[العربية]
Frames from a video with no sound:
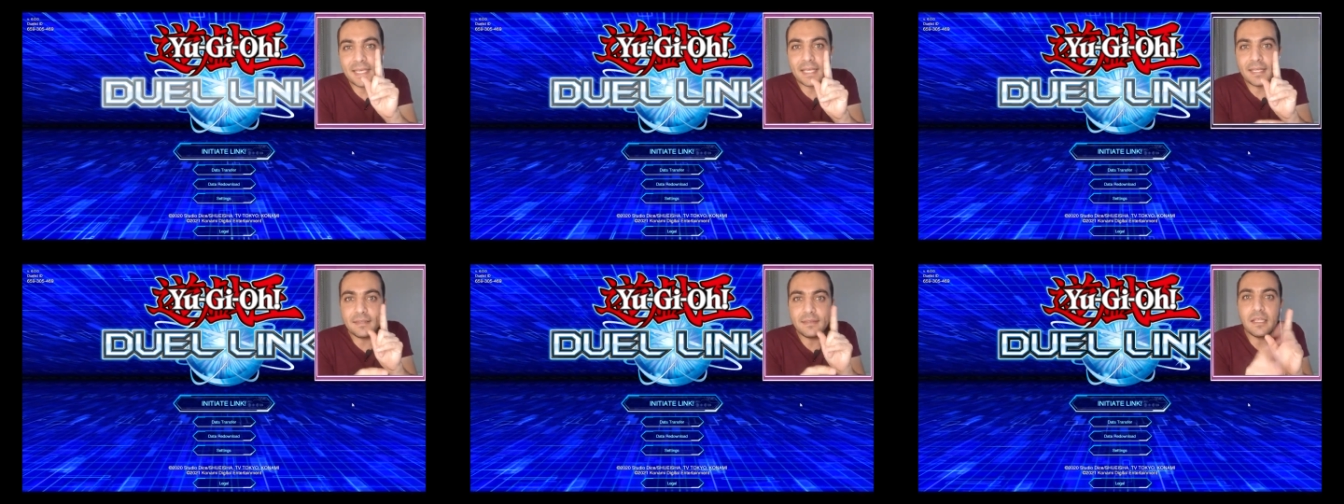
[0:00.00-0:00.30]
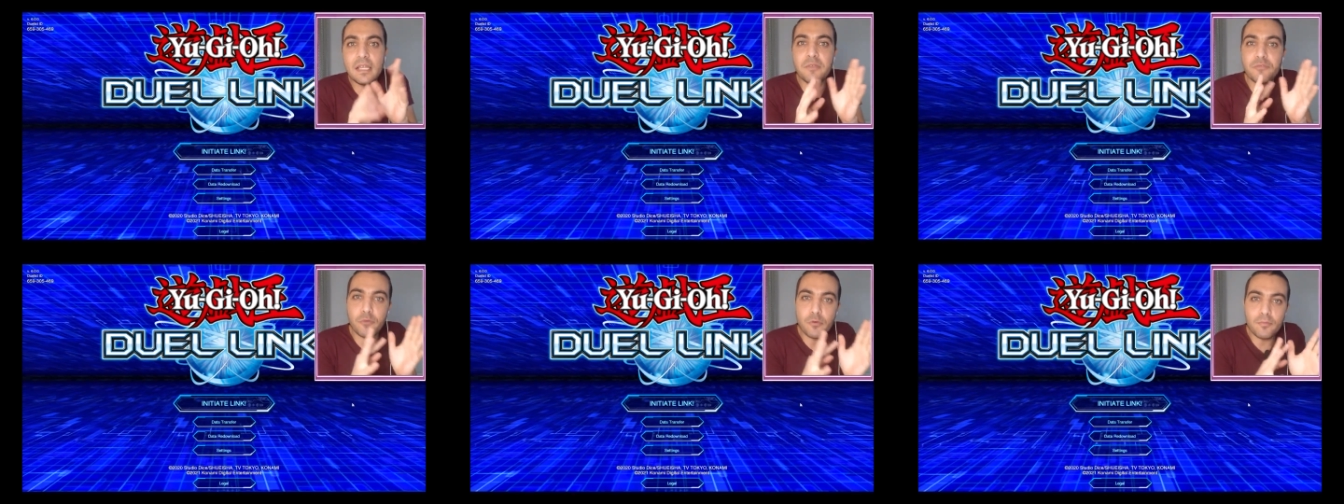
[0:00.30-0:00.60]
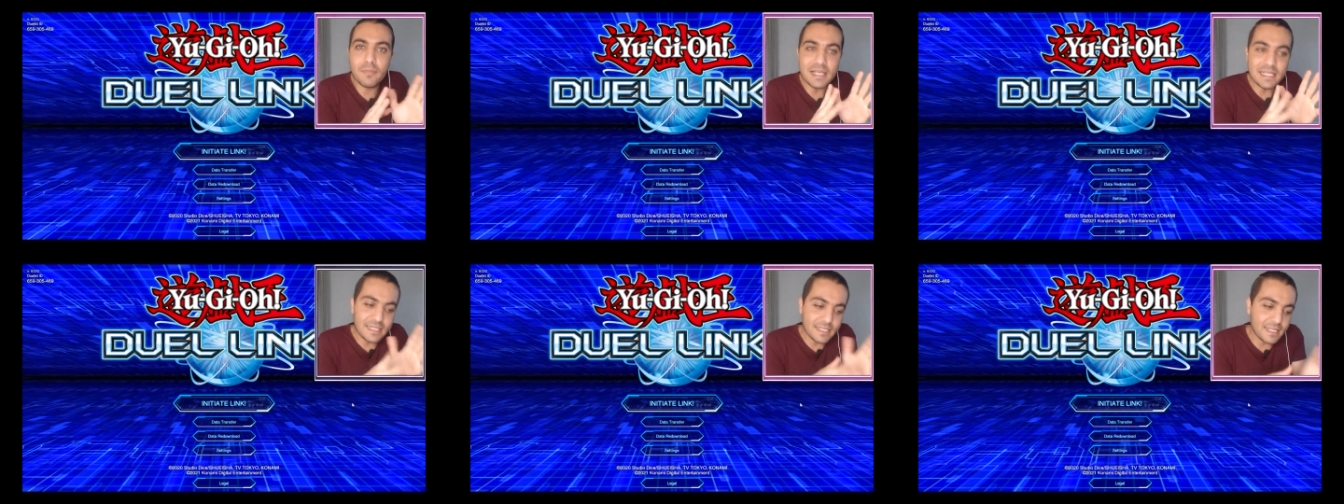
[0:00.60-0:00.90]
غير
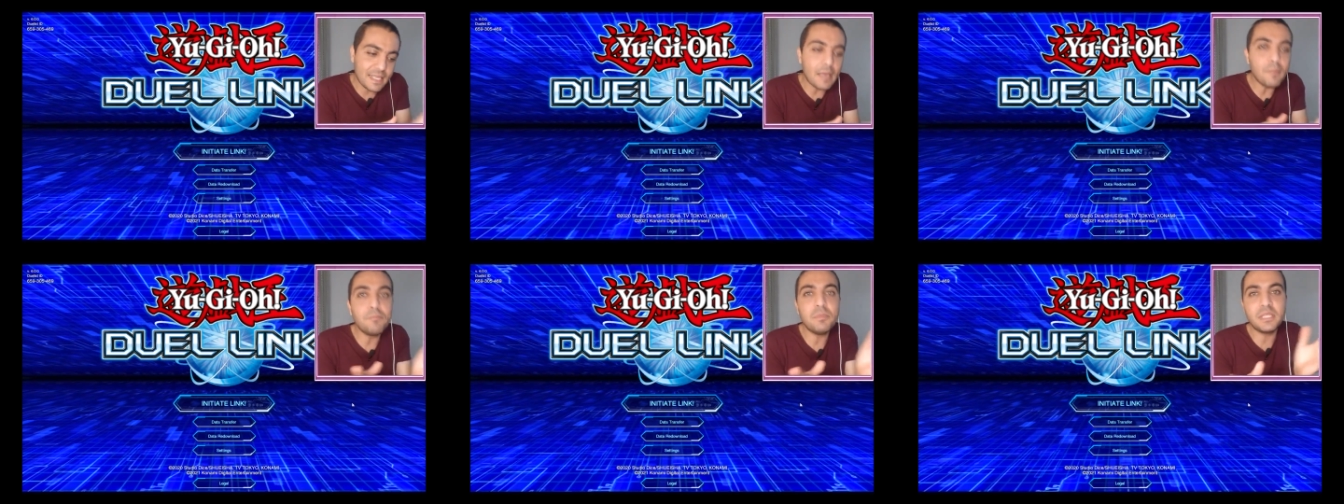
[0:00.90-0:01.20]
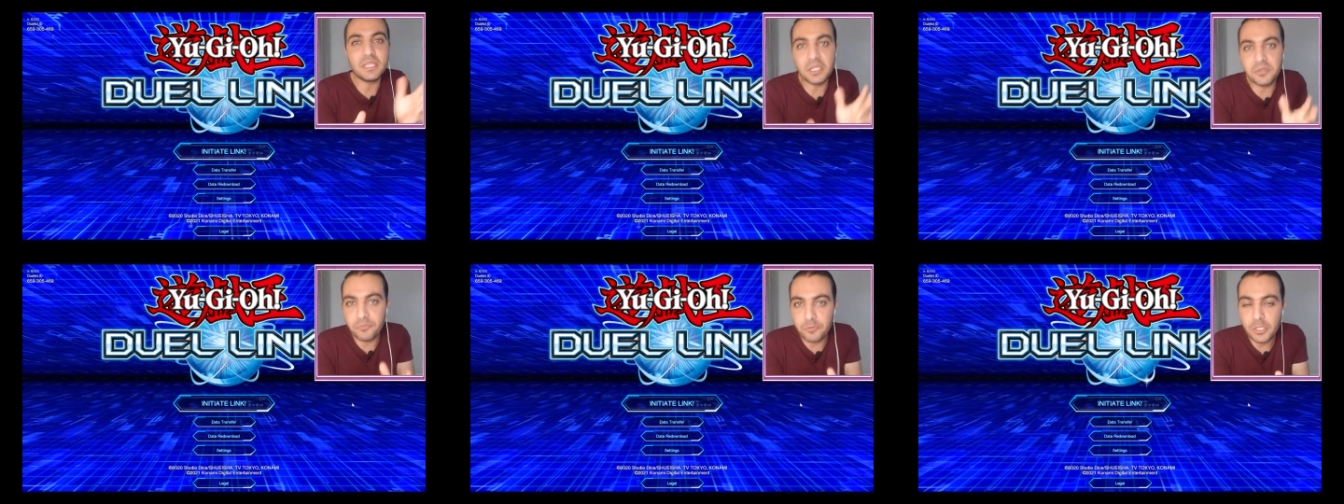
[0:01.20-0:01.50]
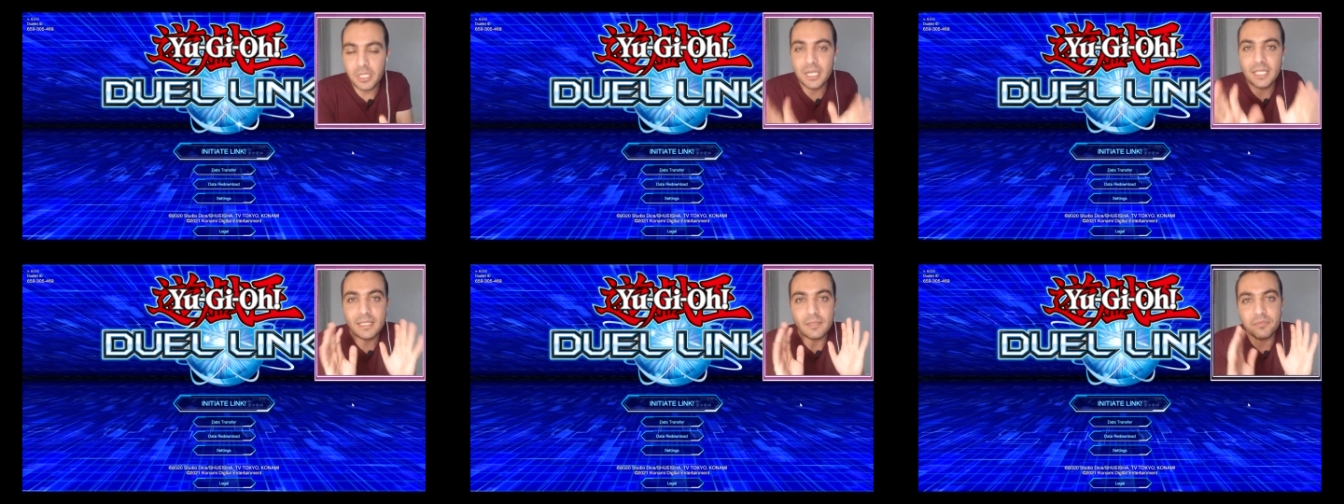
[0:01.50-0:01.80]
تليفون بس جنب
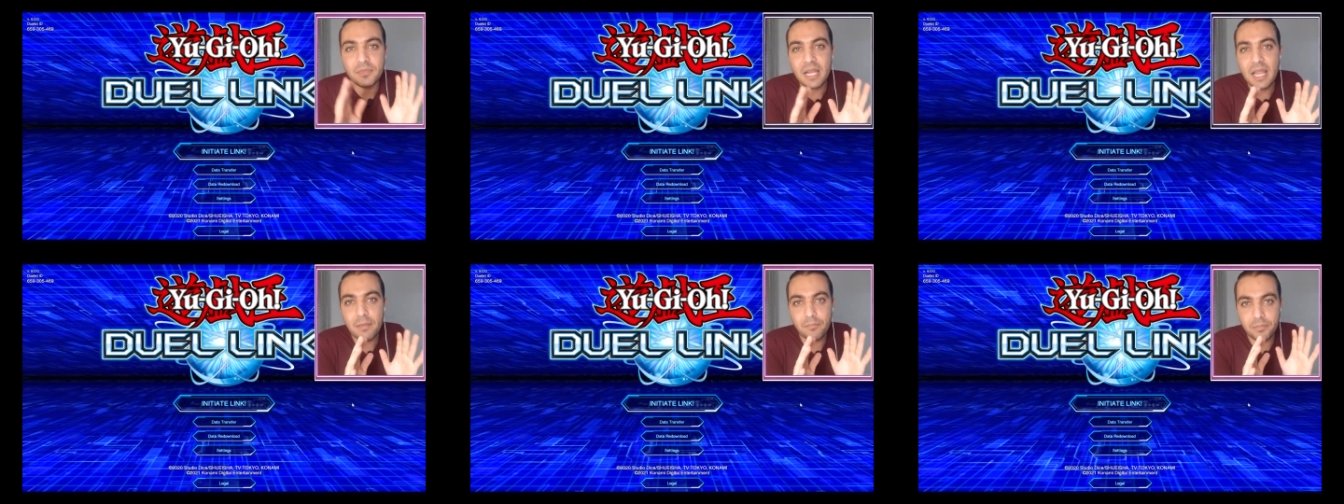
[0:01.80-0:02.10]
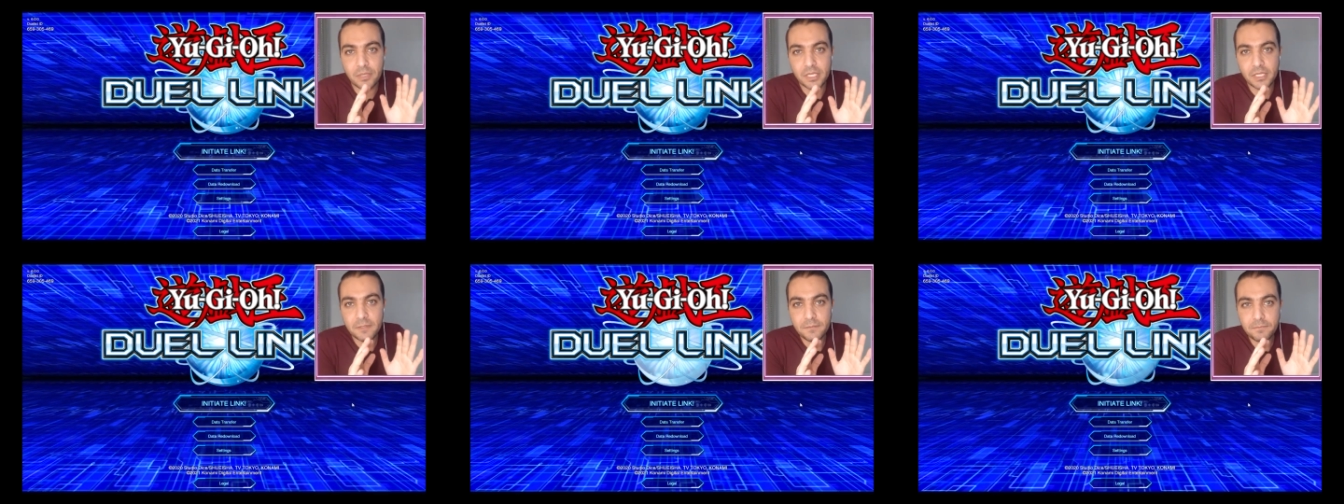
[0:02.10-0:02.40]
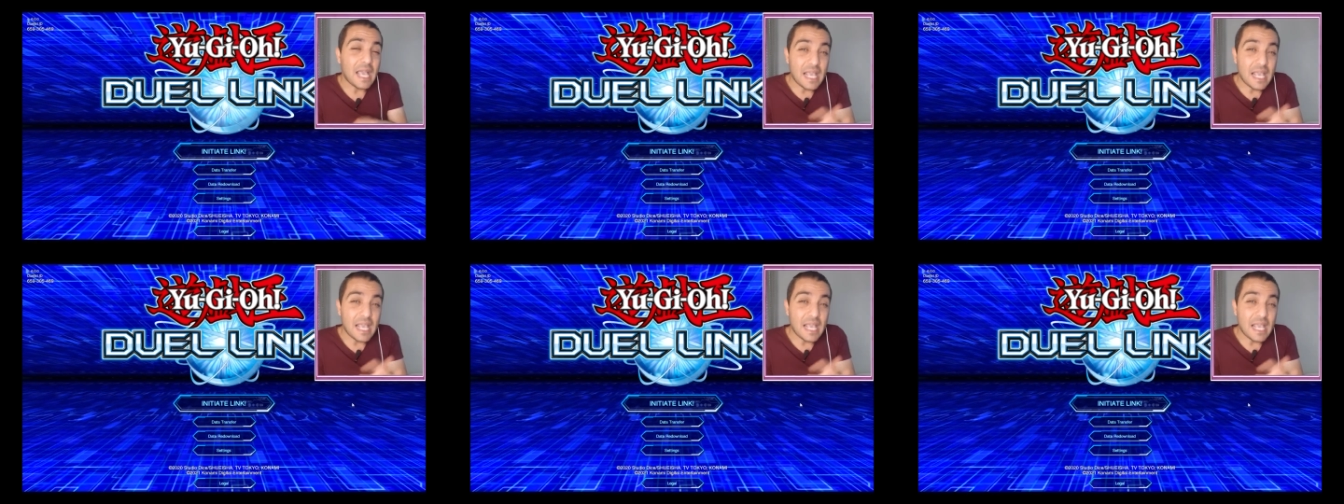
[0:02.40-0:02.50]
التليفون اللي انت بتلعب بيه